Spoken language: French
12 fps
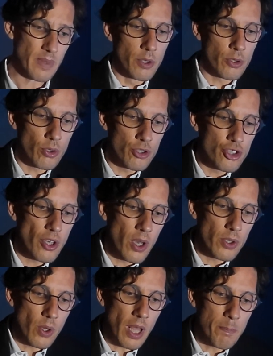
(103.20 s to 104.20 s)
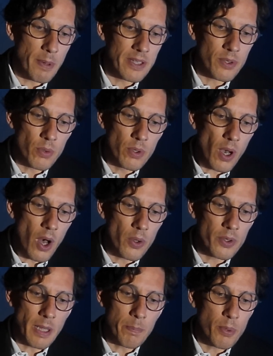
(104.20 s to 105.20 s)
Notre chant, dans la peine trop
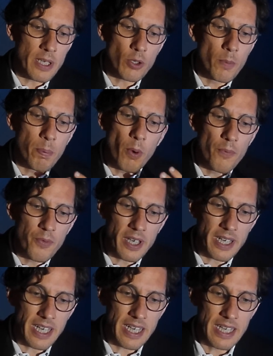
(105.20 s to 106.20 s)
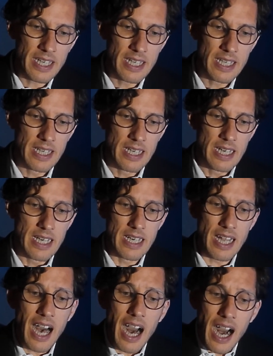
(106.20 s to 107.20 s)
grande, n'a pu être proféré.
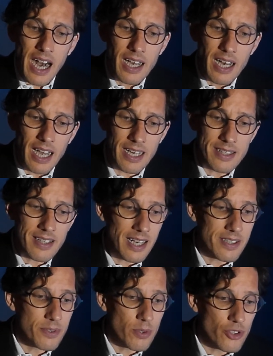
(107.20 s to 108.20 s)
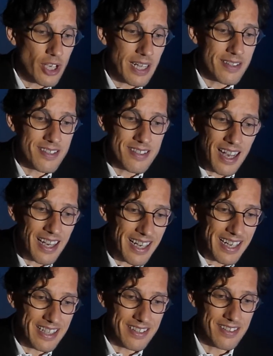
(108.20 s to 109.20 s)
L'art, à la trace de jade,
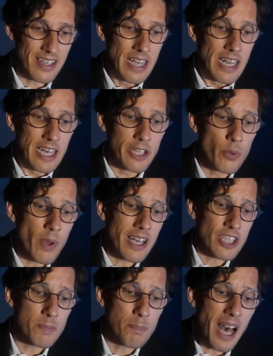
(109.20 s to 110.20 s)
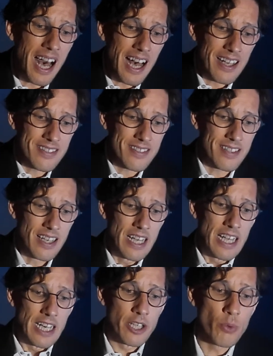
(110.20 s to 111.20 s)
s'arrête. Les nuages passent.
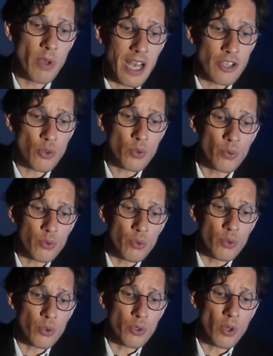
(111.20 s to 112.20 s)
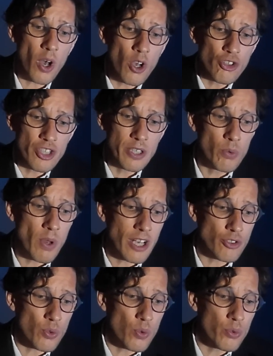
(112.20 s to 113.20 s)
Les nuages au contour de roches, les
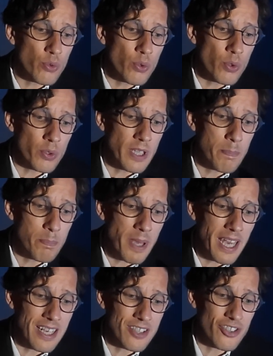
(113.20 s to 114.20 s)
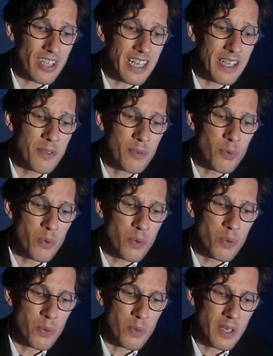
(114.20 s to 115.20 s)
nuages au contour des pêches, et
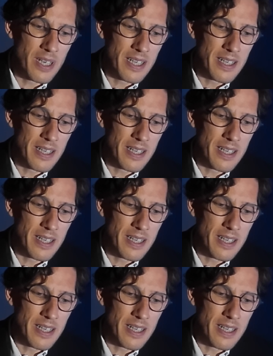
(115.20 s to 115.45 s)
nous,